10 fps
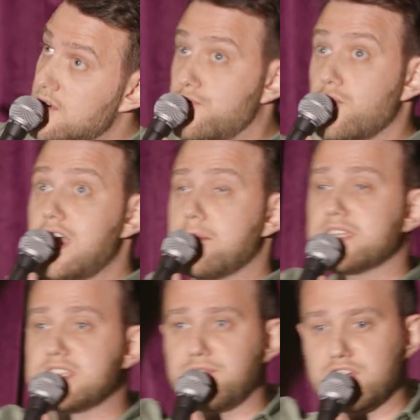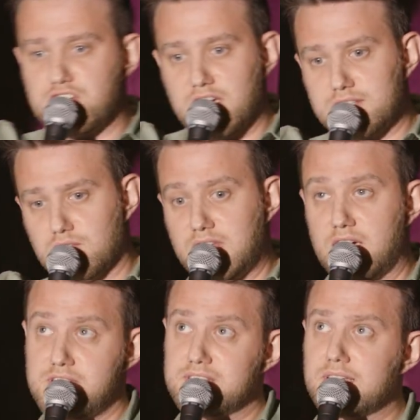Vögel haben gezwitschert und
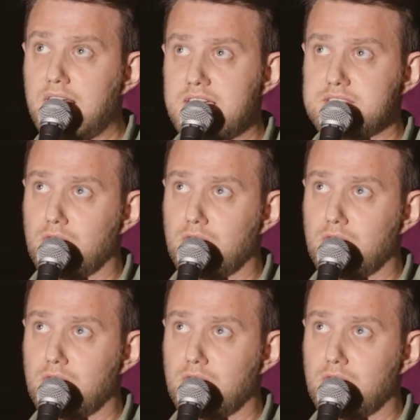da fällt ein Glas